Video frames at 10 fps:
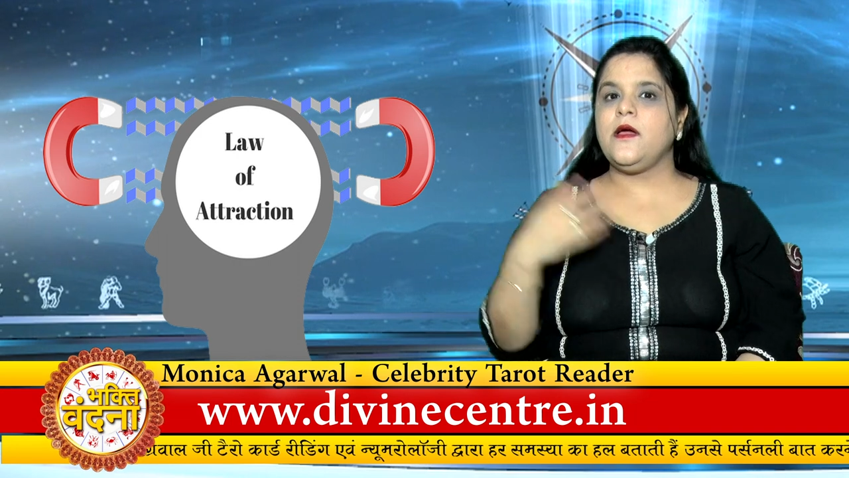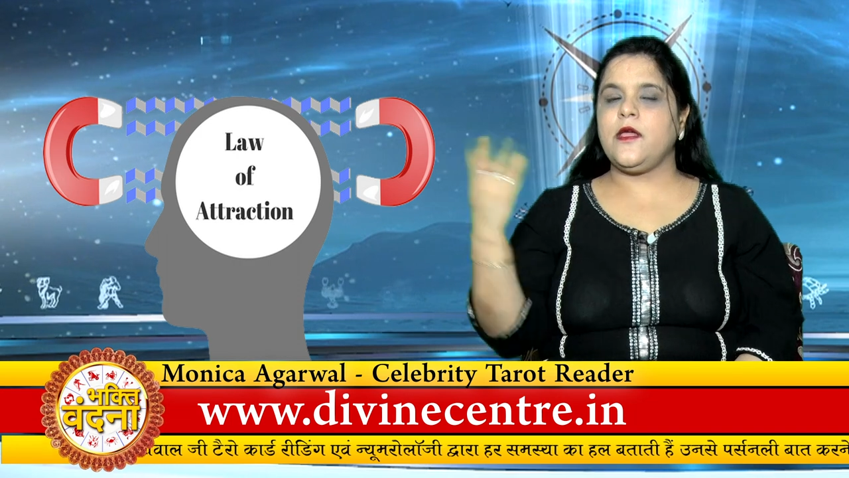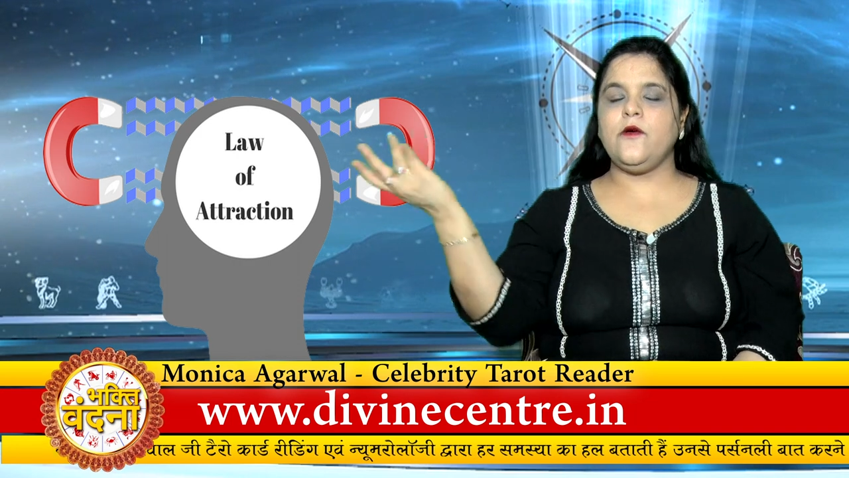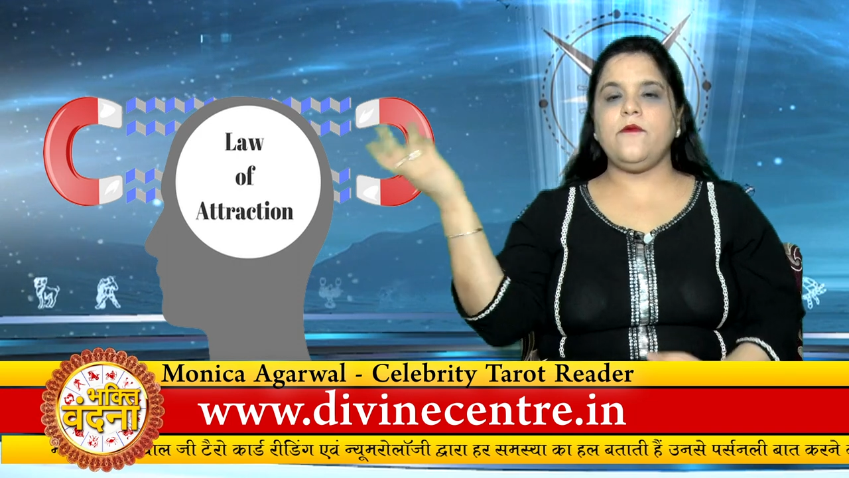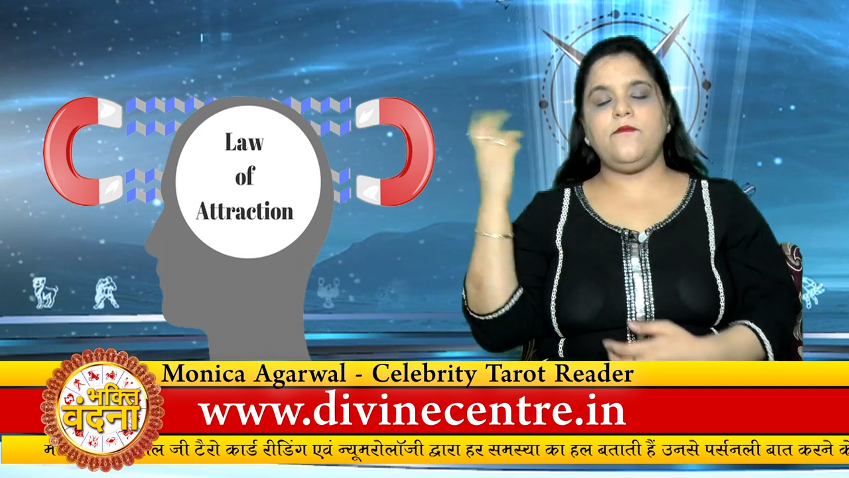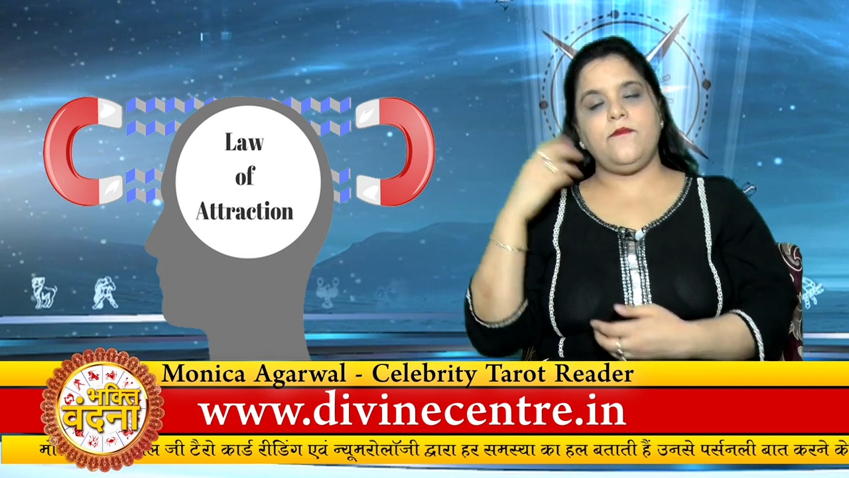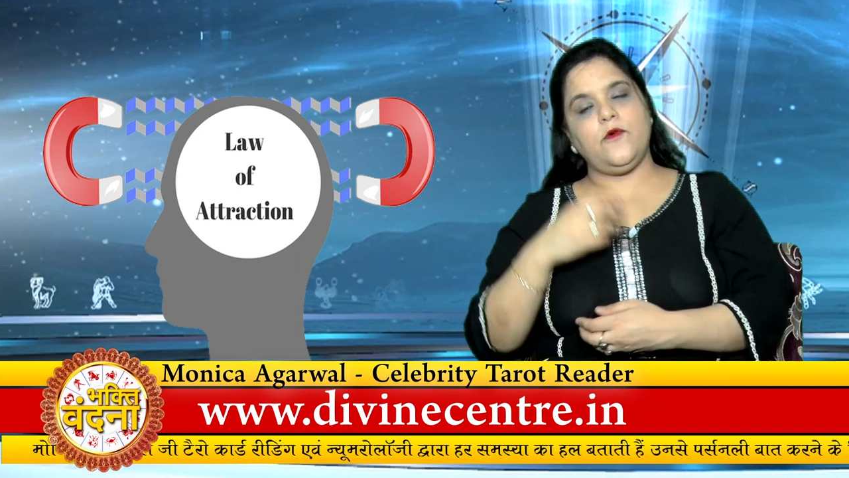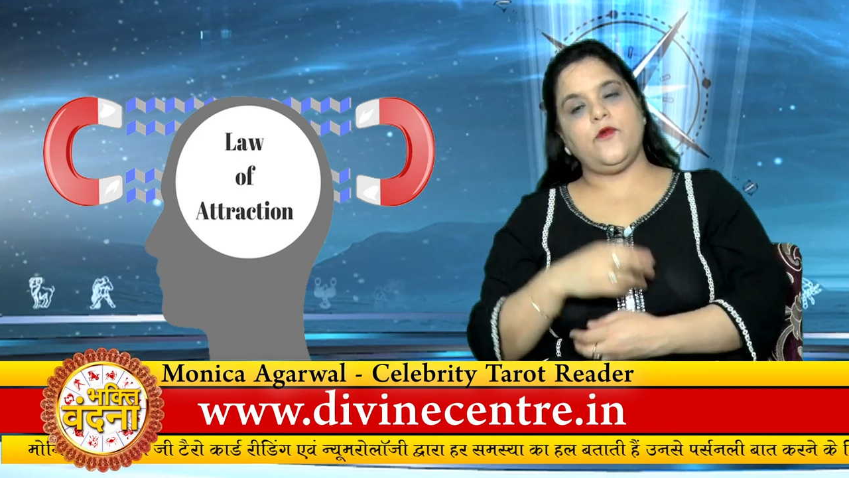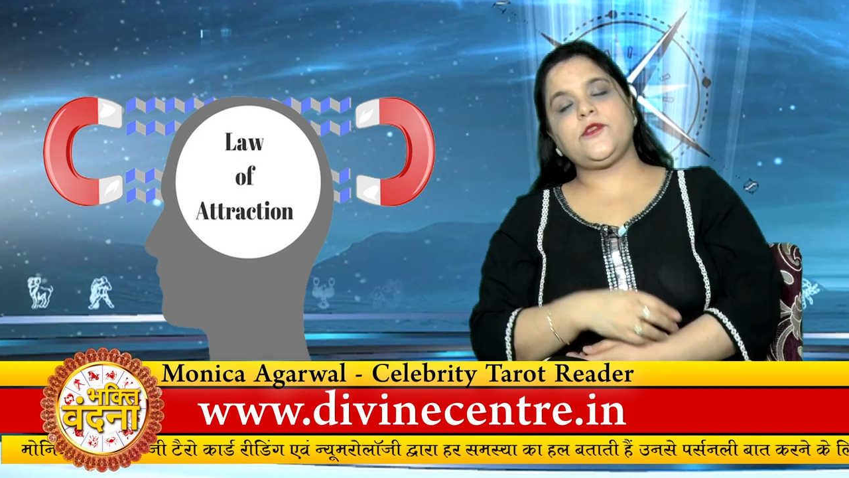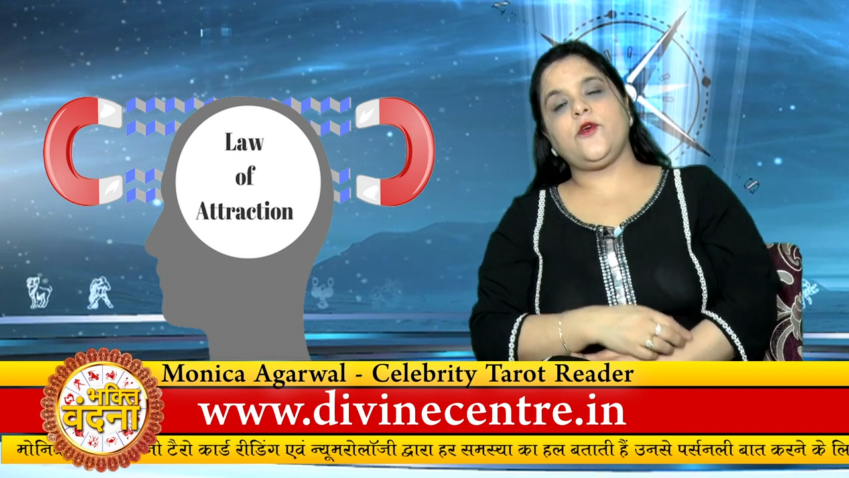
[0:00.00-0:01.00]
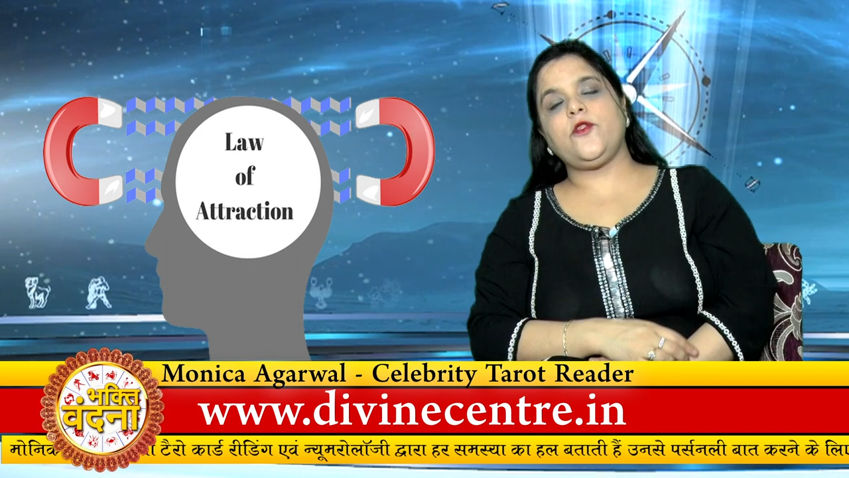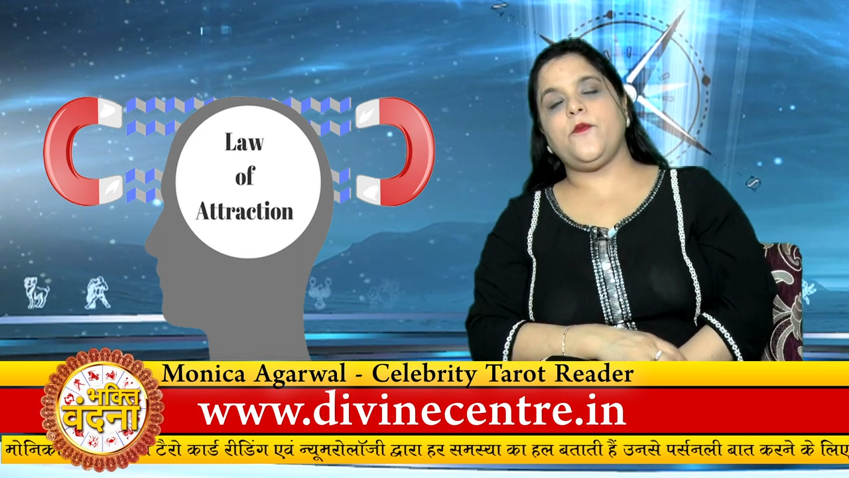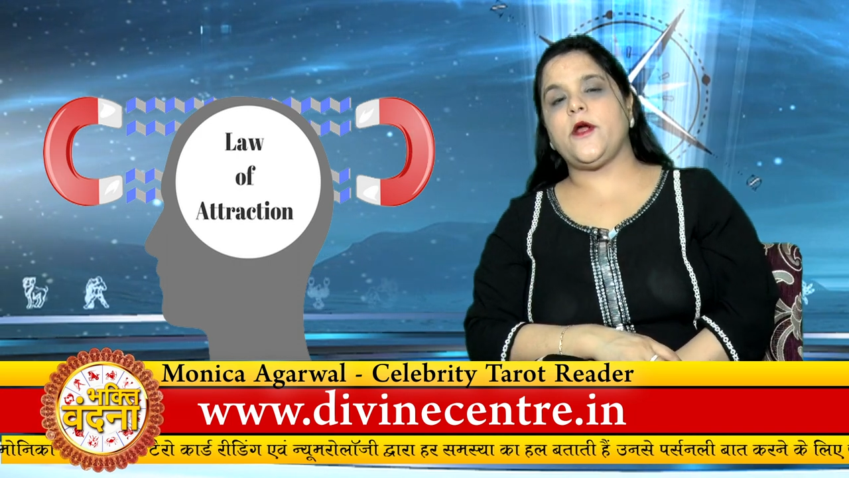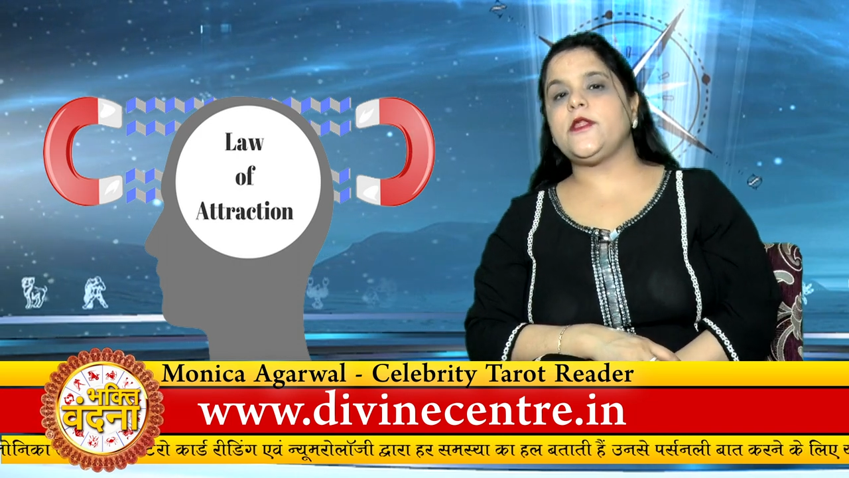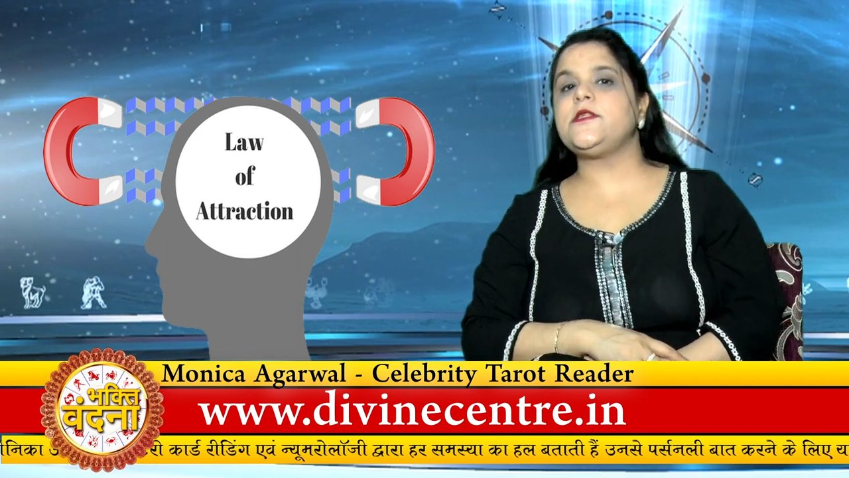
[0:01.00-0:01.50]
कि वो उसको तो
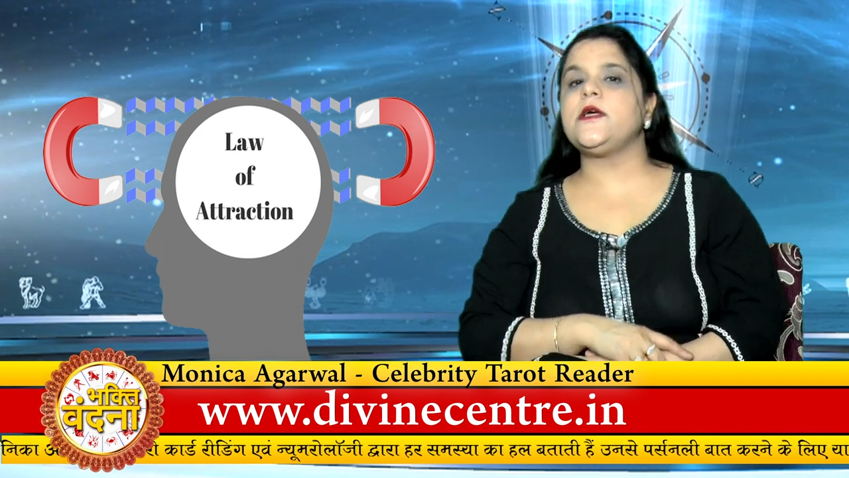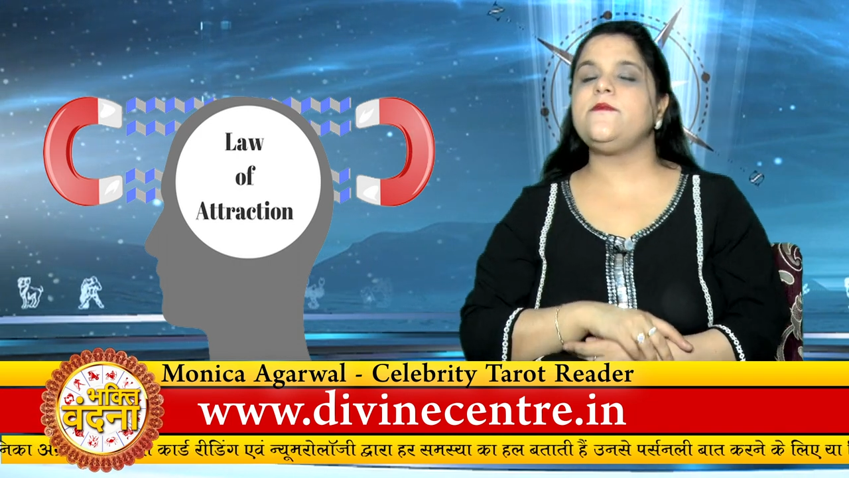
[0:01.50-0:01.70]
बहुत अच्छा